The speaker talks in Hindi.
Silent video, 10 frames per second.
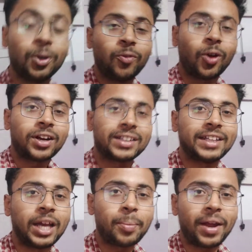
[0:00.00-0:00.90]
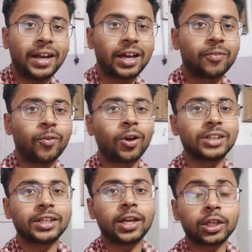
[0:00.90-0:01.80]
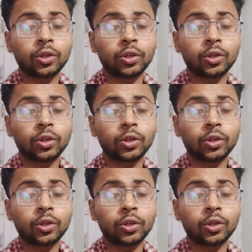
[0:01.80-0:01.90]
चलो ब्लॉग करते हैं यहीं पर एंड अगर ब्लॉग अच्छा लगा